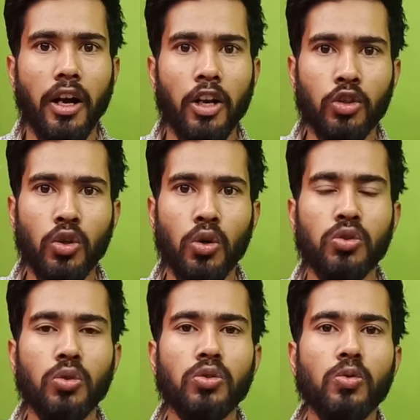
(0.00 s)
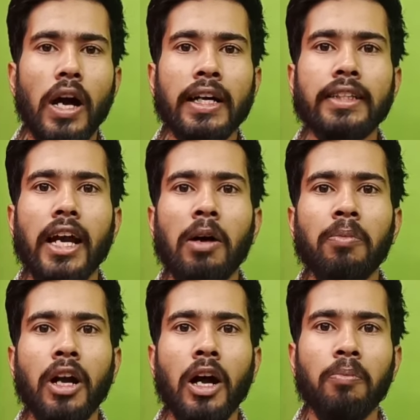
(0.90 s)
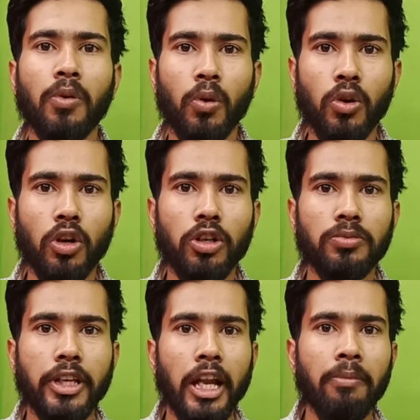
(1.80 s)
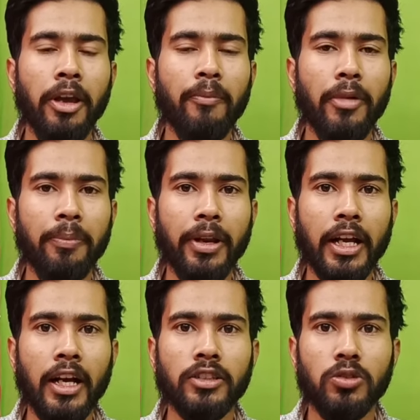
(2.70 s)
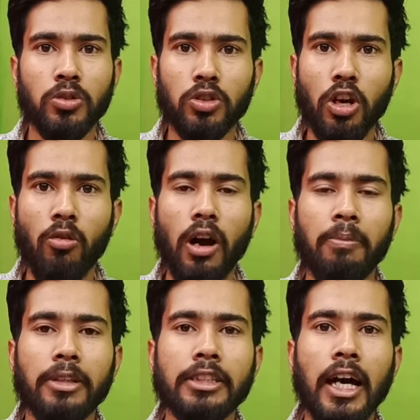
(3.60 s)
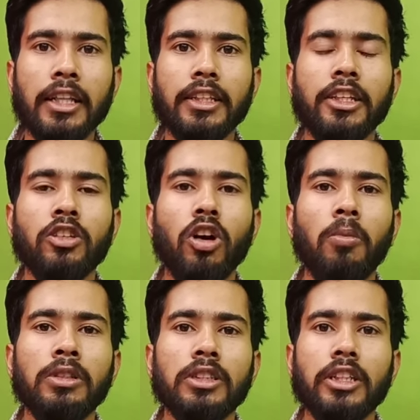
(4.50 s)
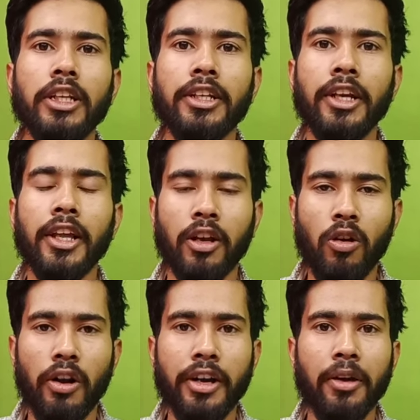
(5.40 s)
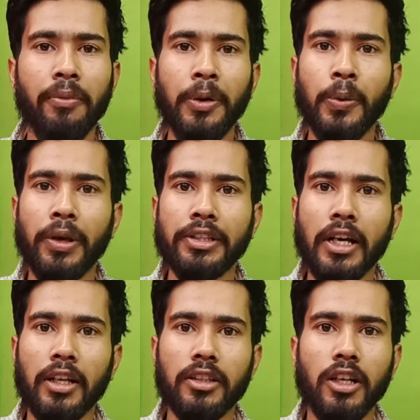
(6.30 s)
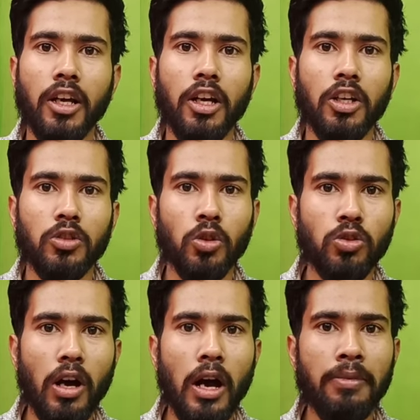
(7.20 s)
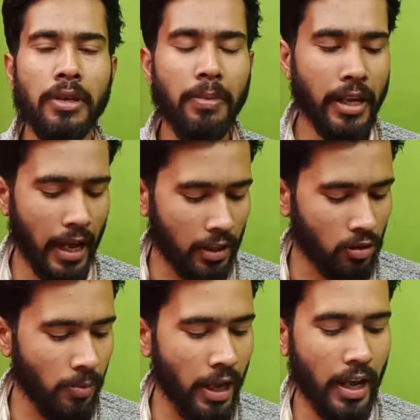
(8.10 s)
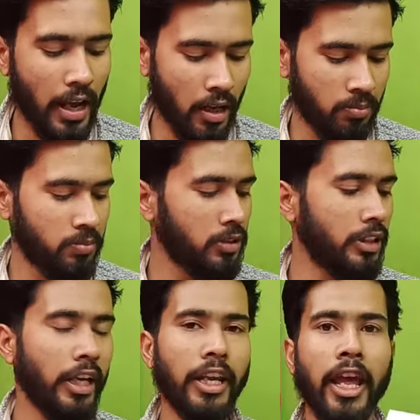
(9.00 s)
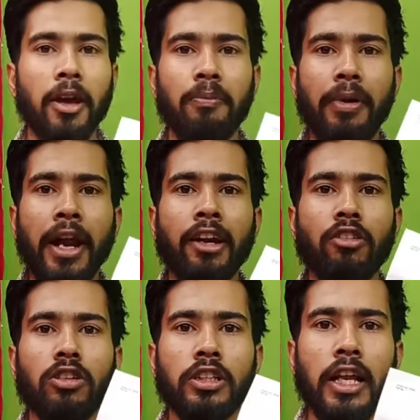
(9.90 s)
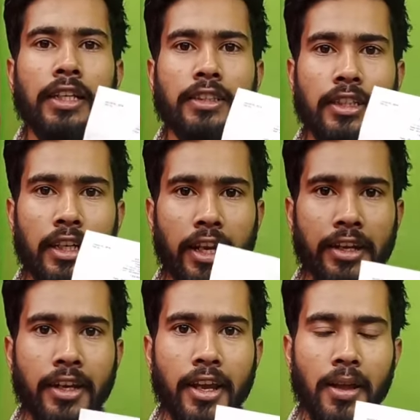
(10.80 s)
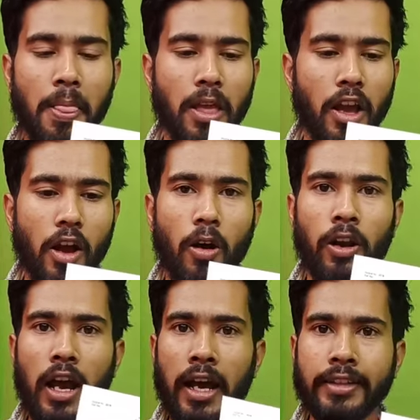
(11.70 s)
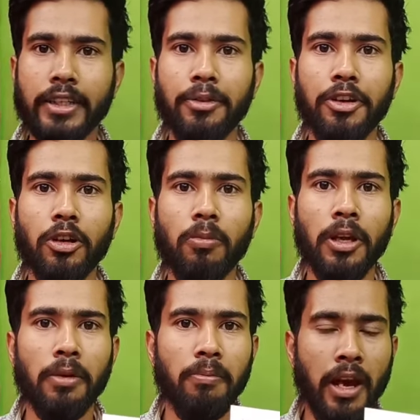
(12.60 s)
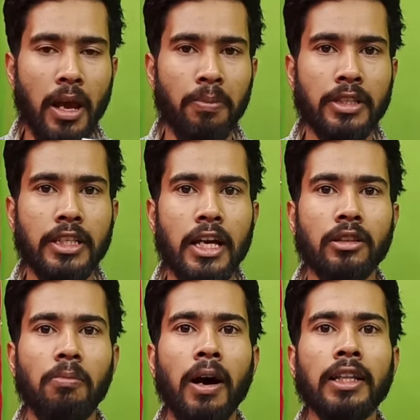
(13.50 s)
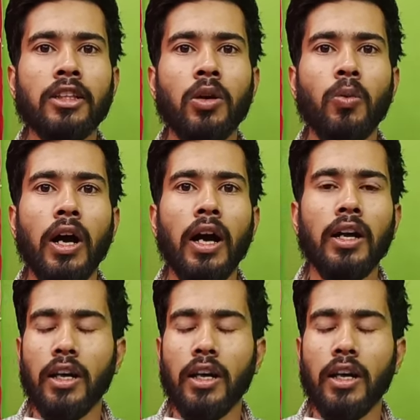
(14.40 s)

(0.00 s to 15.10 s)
हेलो दोस्तों स्वागत है आपका प्रोटोक यूट्यूब चैनल में मैं प्रकाश जुड़ चुका हूं आपके साथ ई कॉमर्स से रिलेटेड एक और नए वीडियो के साथ दोस्तों अभी मेरे हाथों में आप देख रहे हैं ब्रांड ऑथराइजेशन लेटर है और आज के वीडियो में मैं आपके साथ बात करूंगा